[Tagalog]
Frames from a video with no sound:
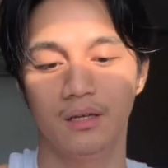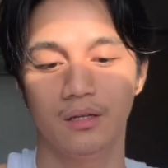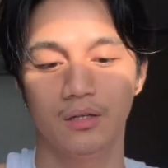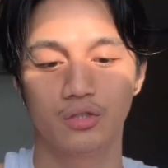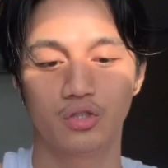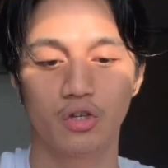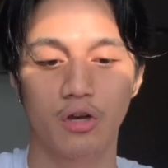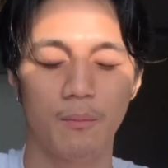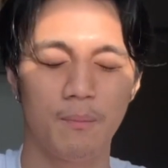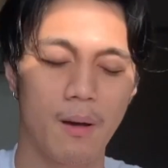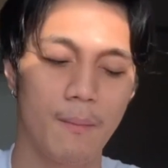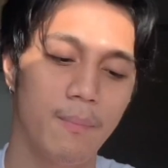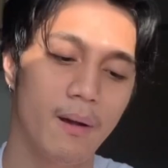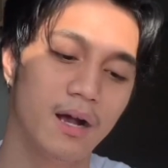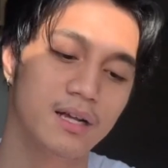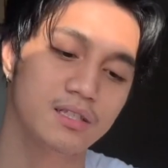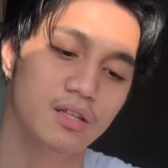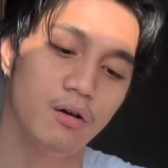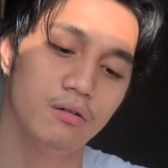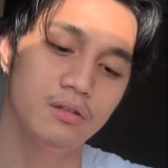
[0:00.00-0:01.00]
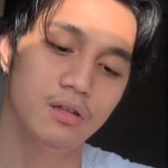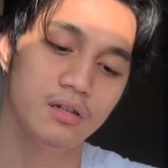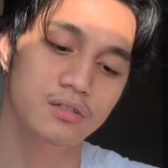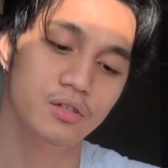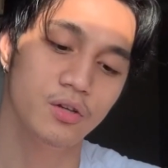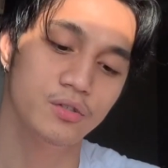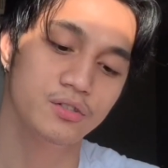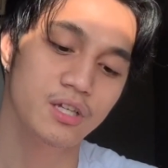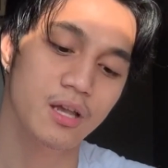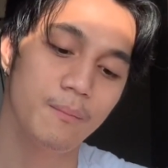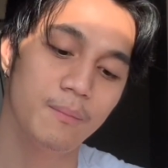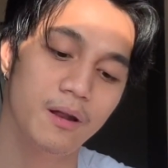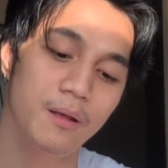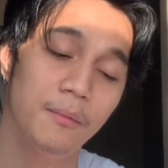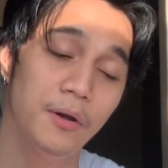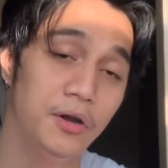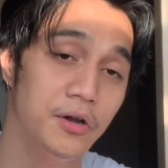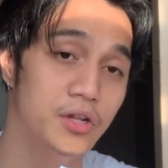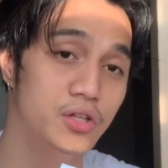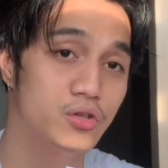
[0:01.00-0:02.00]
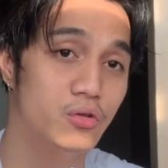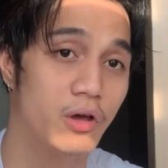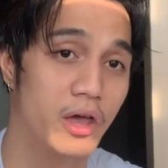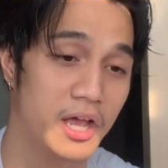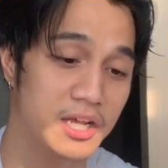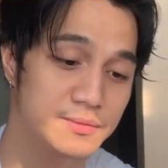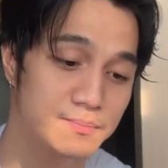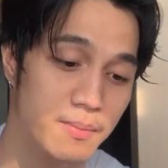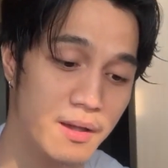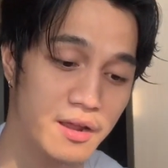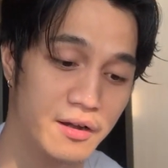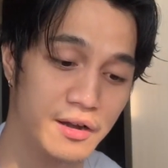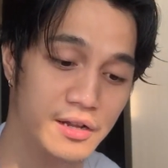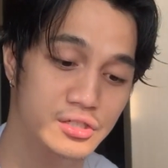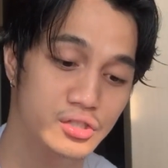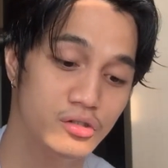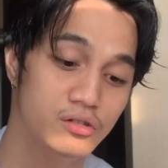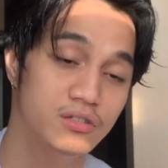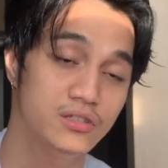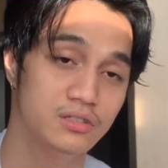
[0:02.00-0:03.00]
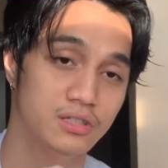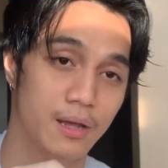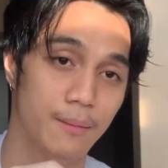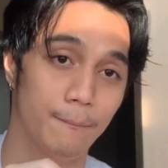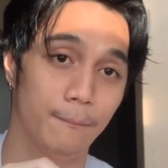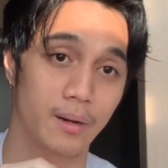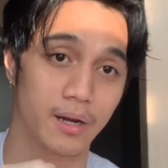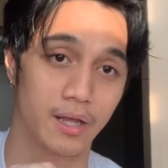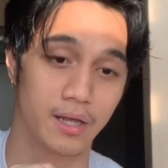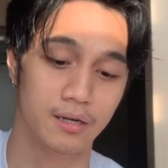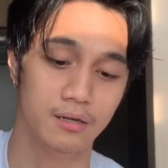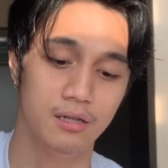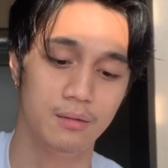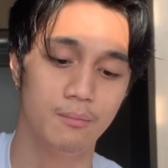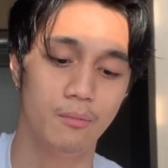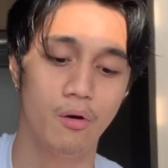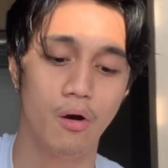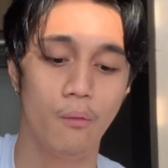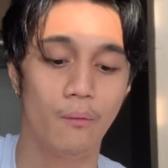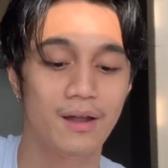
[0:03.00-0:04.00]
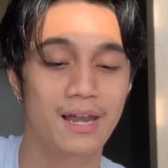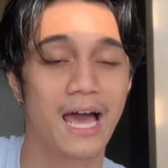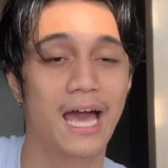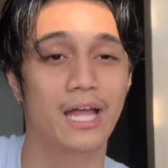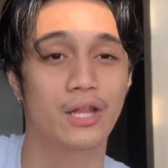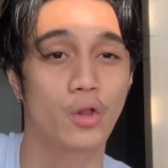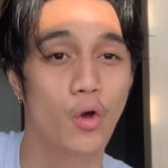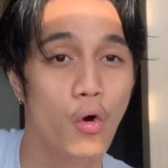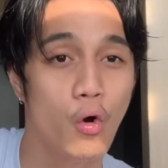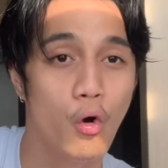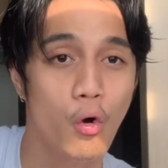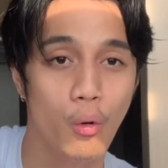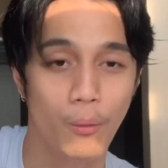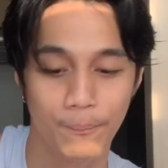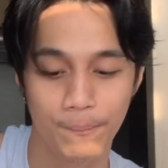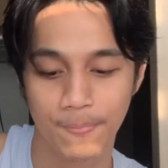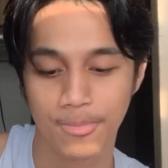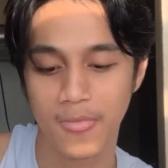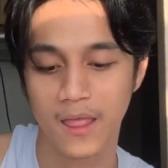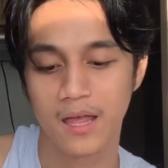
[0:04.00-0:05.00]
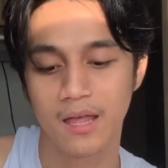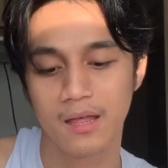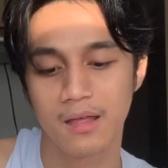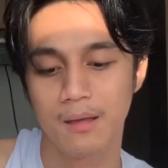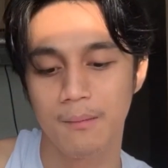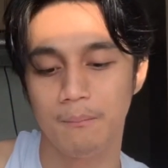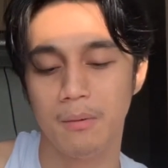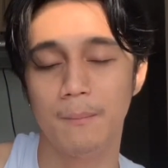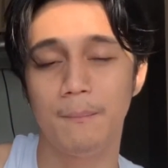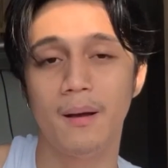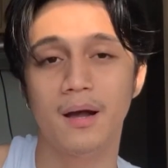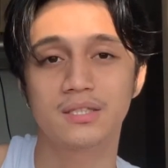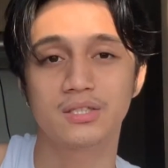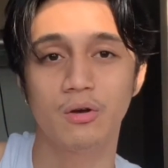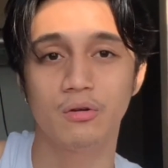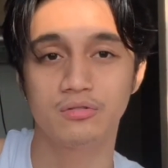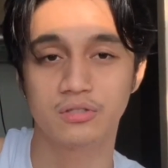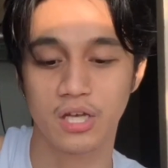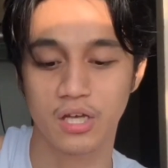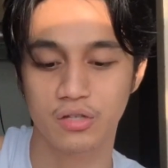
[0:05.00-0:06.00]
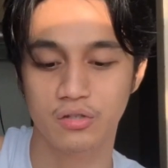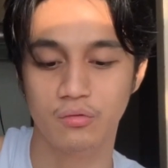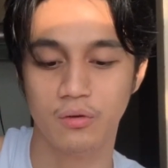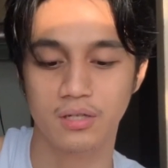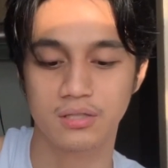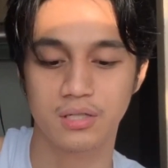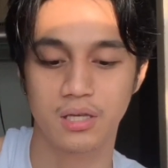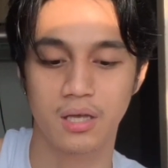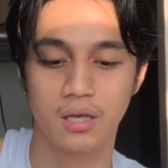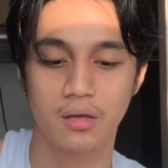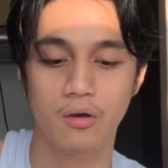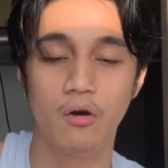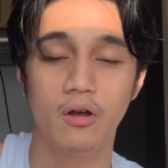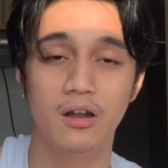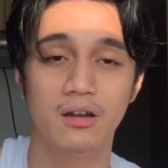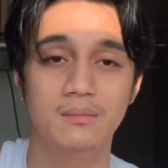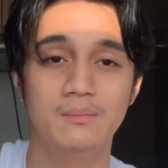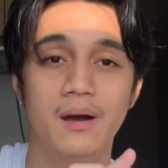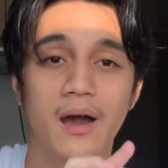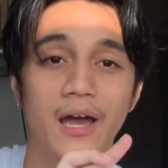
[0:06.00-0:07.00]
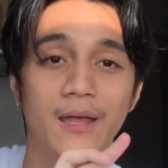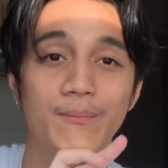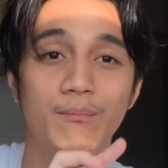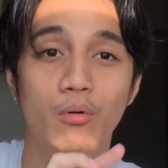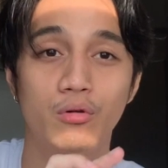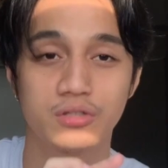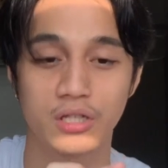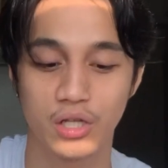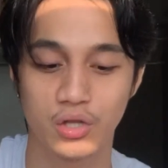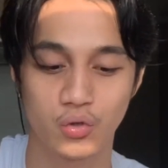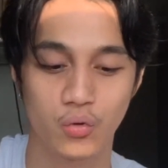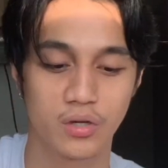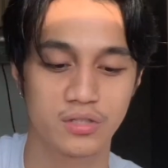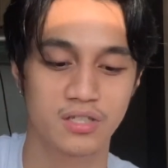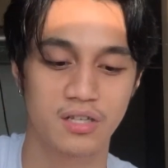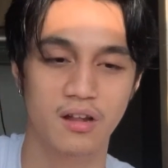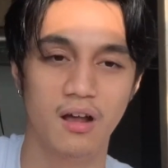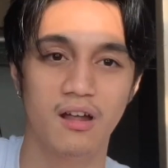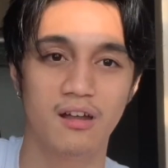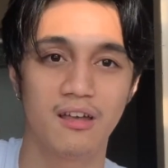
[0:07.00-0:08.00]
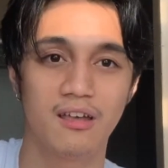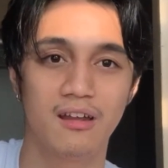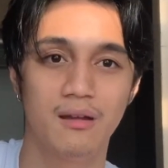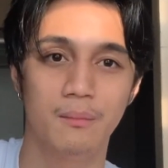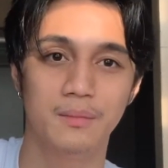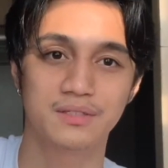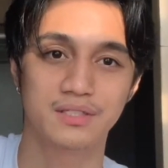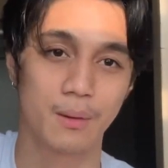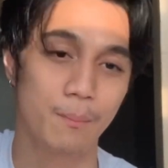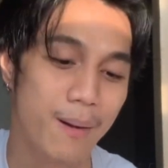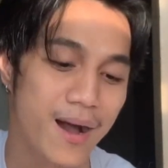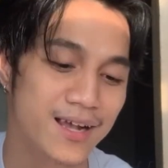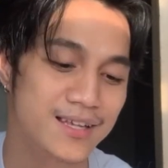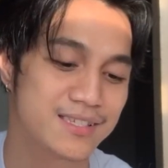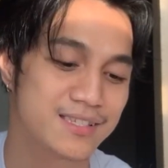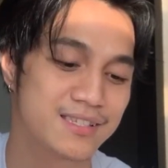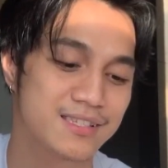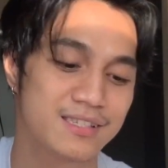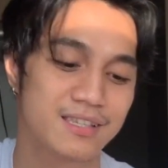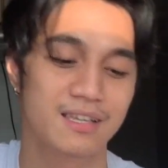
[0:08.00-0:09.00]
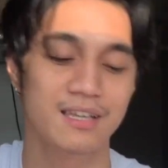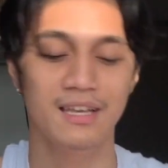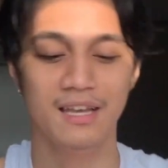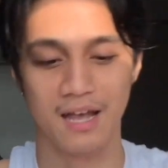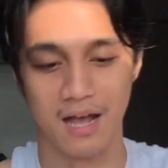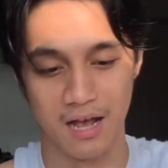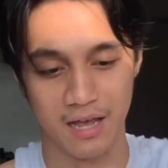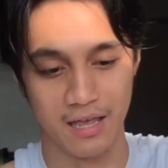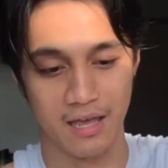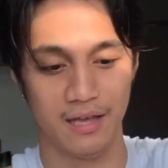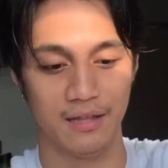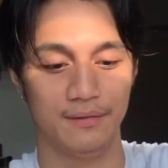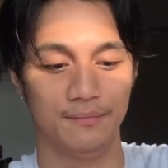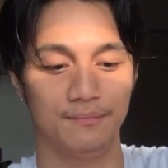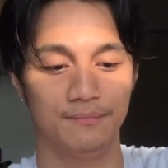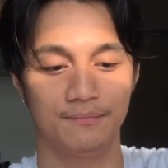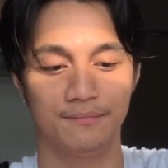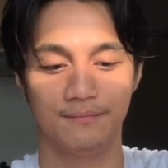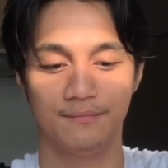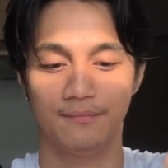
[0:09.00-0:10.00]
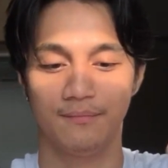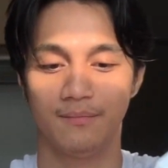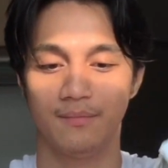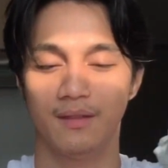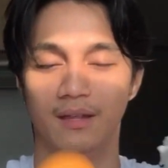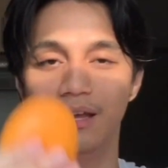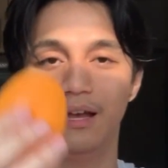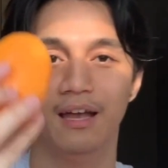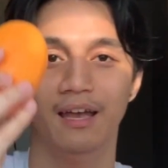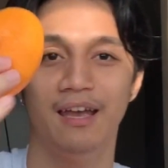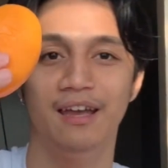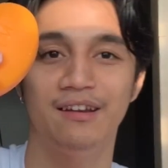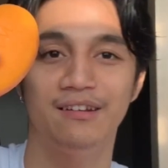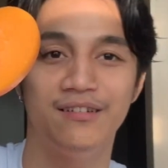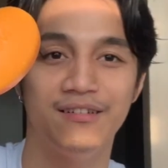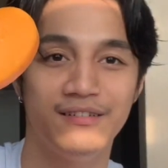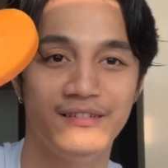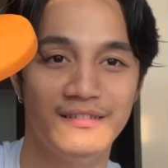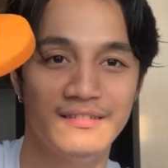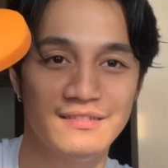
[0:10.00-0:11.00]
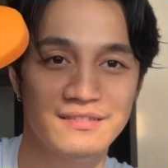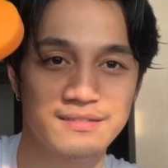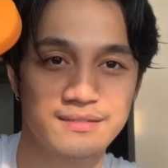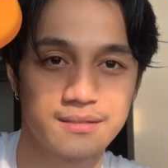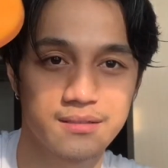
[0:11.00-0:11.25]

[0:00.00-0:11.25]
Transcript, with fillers: So, papakita ko na sa inyo. Siyempre, meron dito expiration. Siyempre, hindi mo wala ito. Papakita ko sa inyo kasi okay lang kahit buksan to kasi nakalagay naman sa box. Ayan. Ayan o. Oh.